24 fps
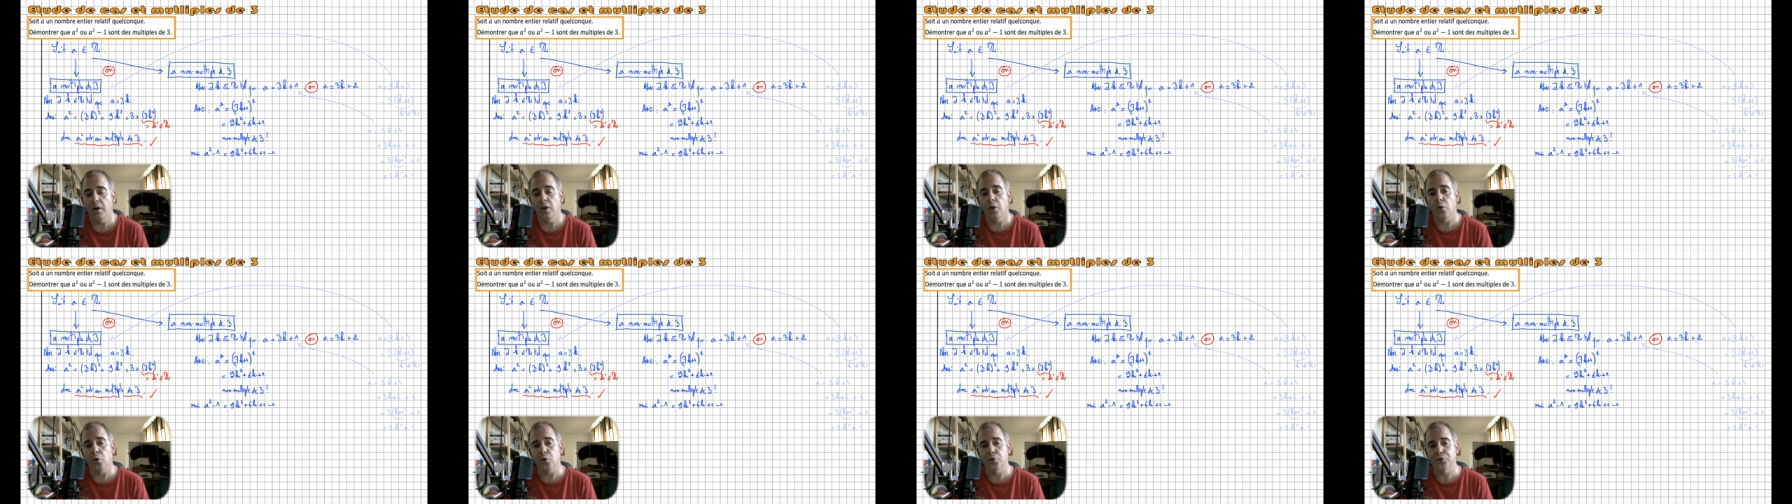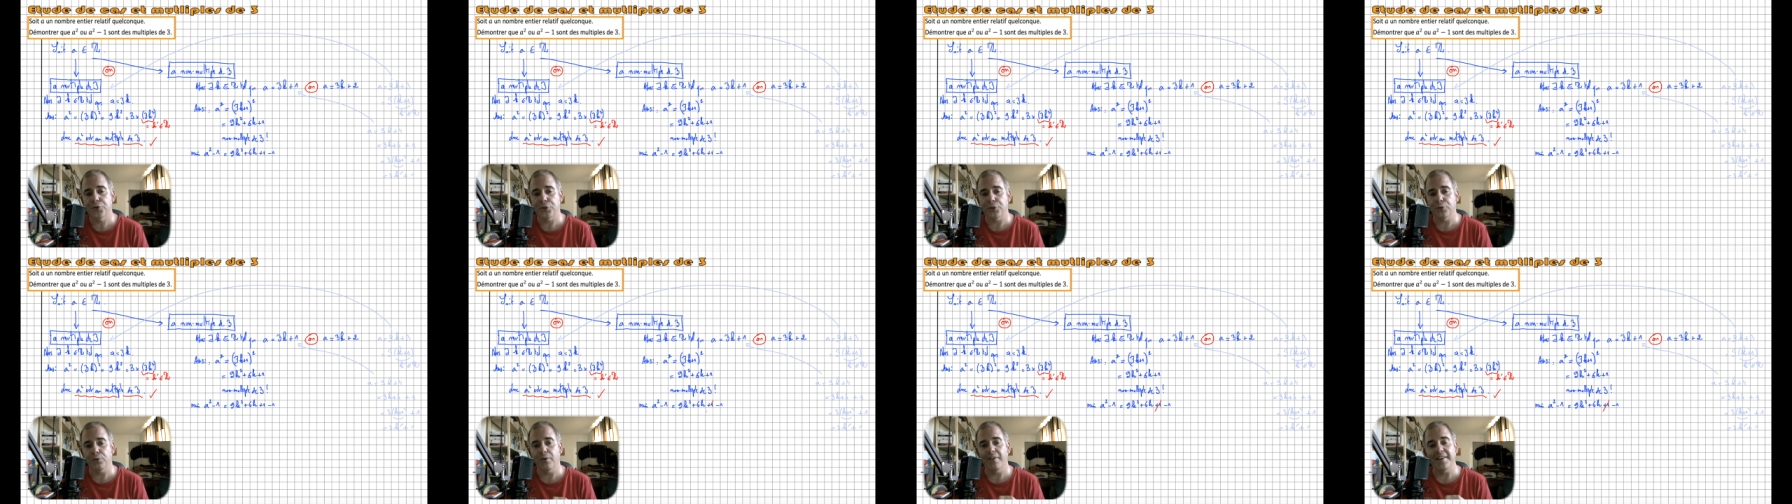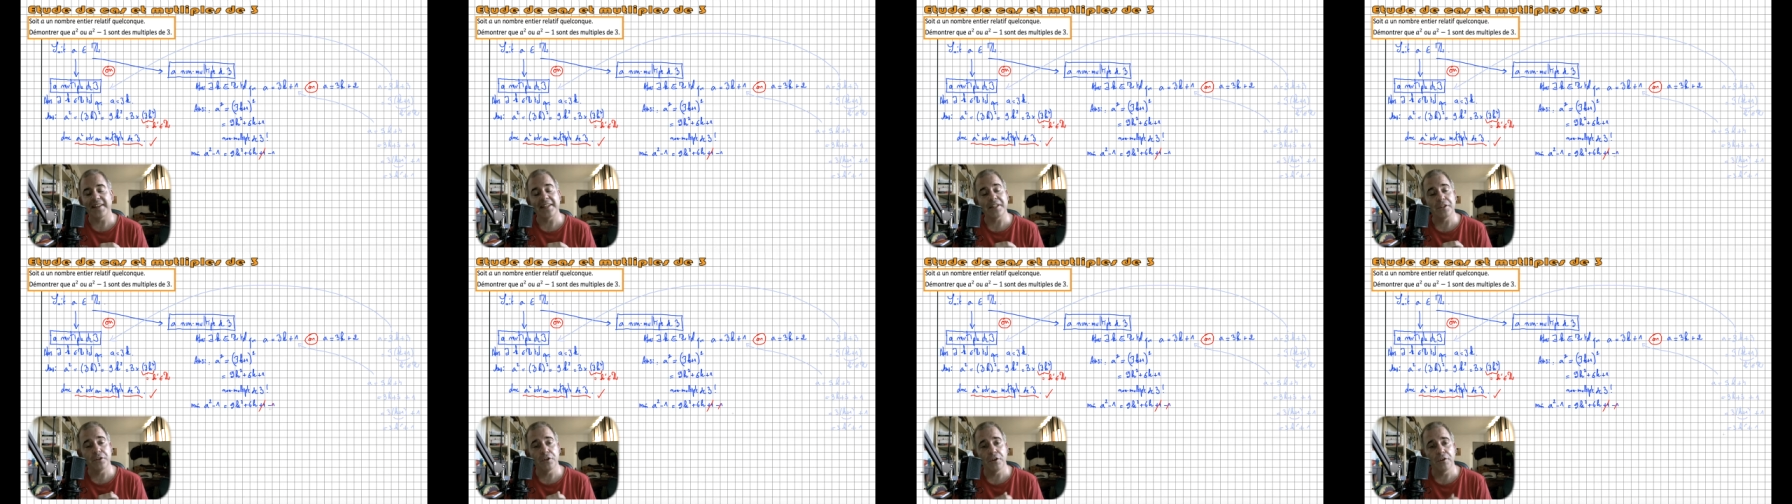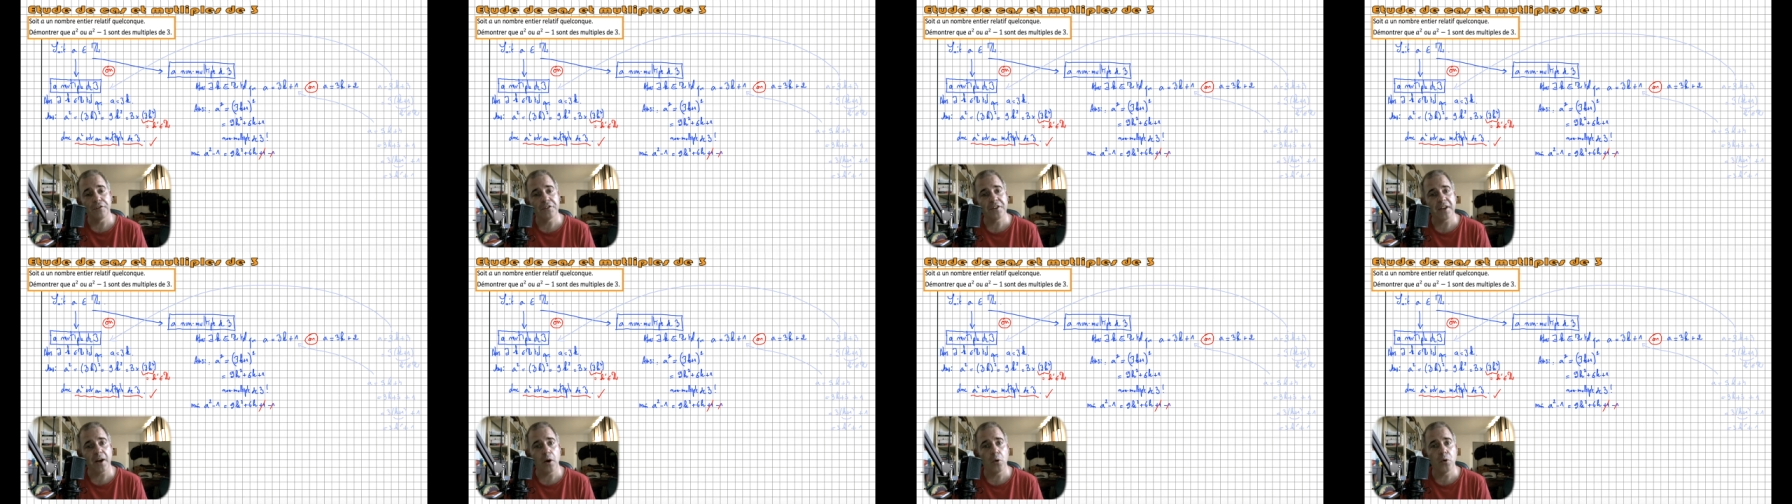On se retrouve avec
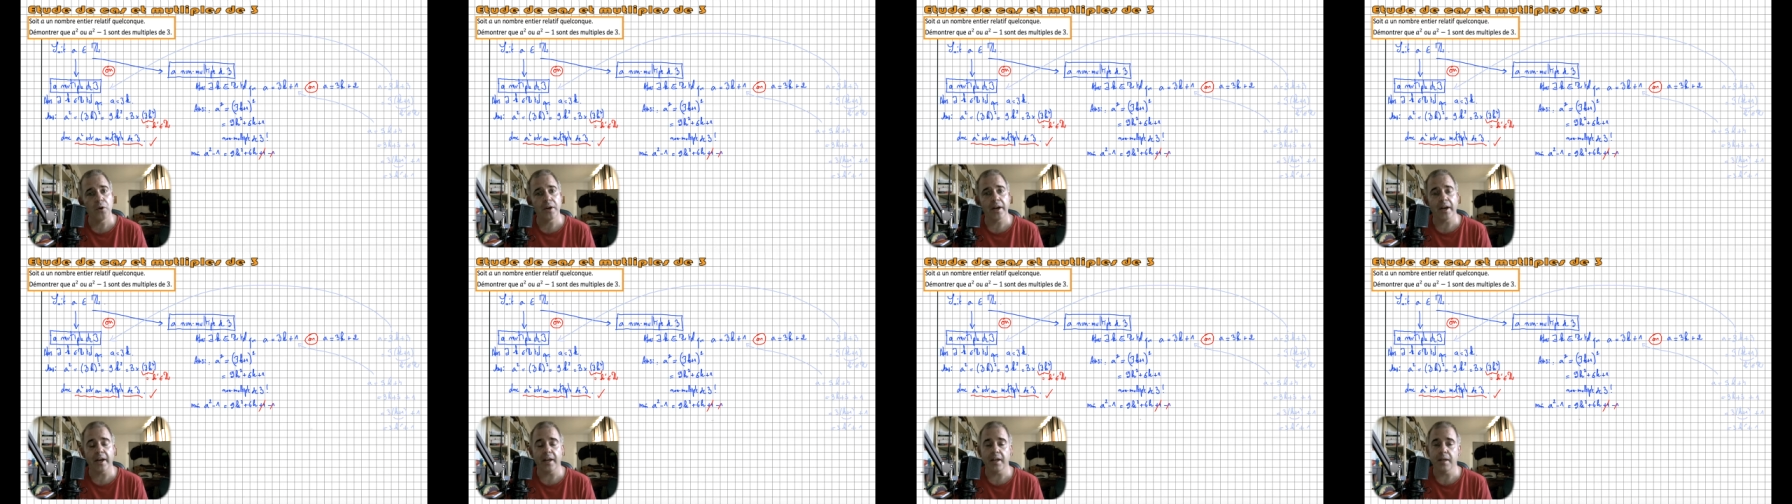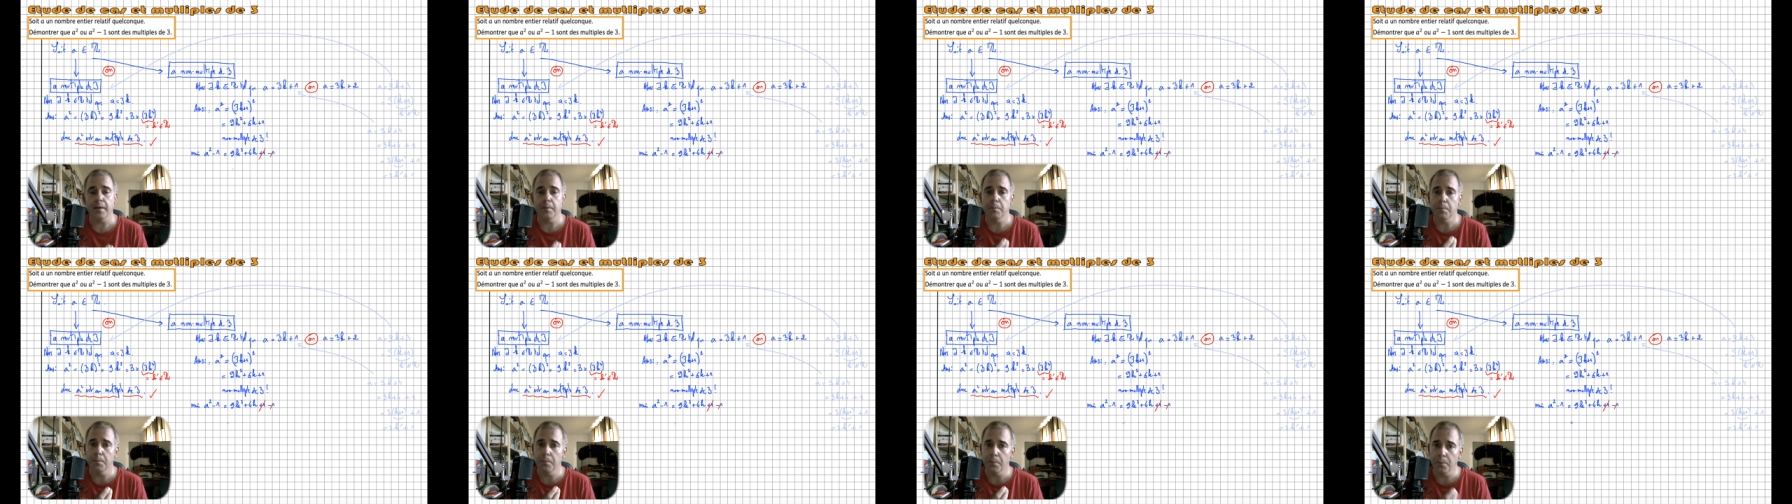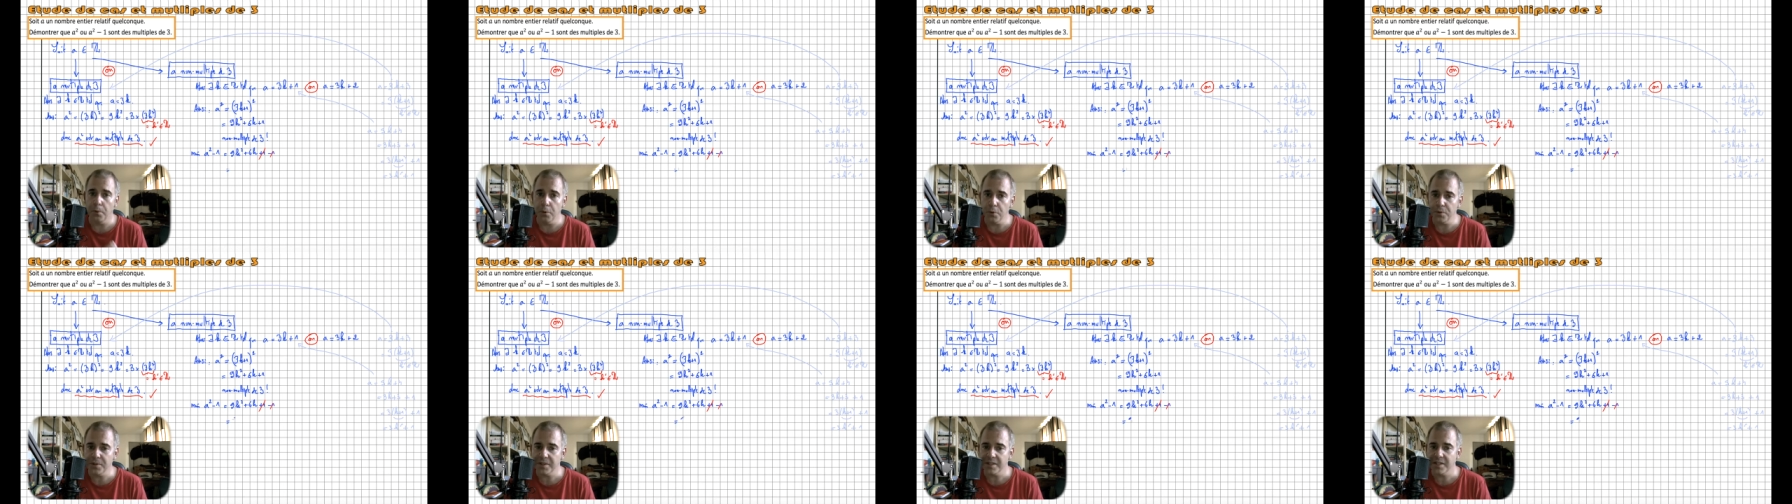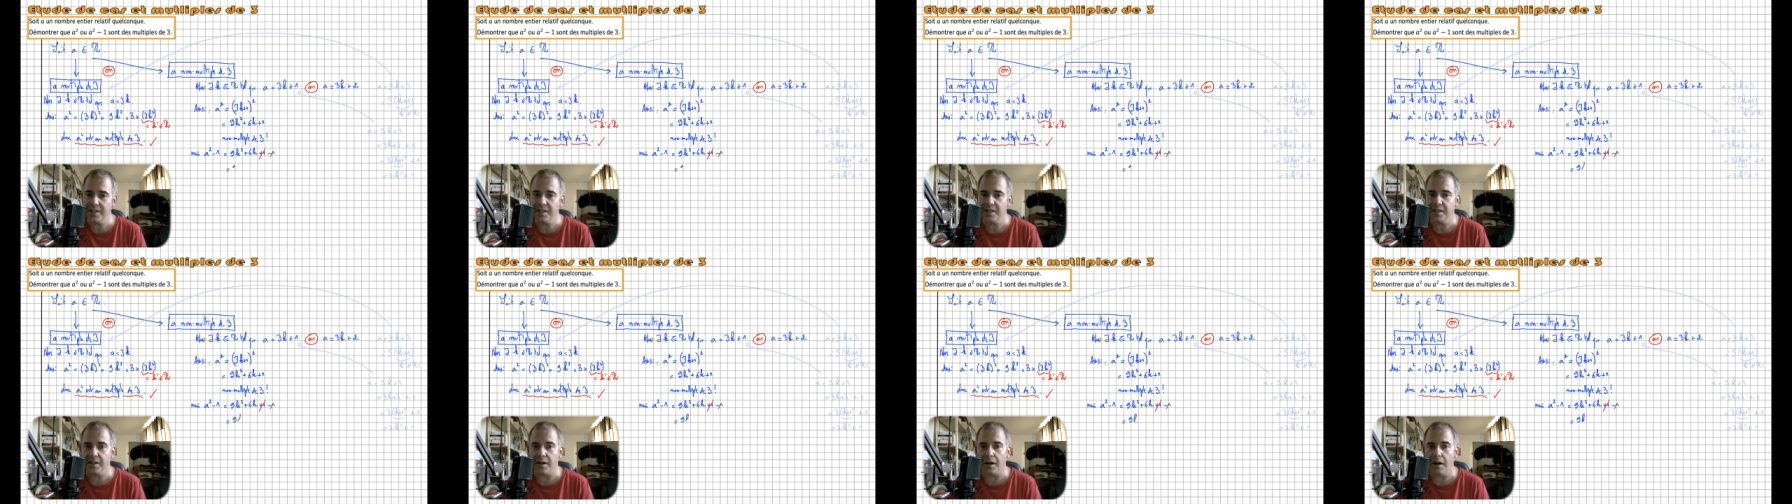9k au carré plus
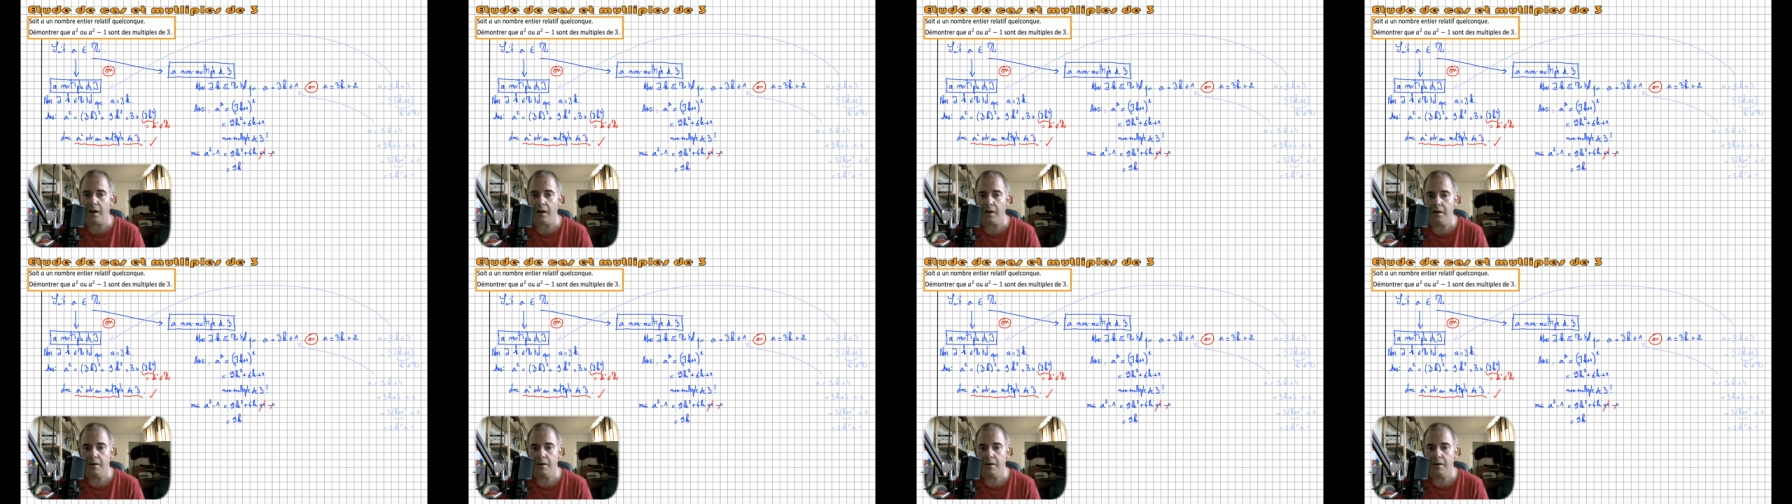6k.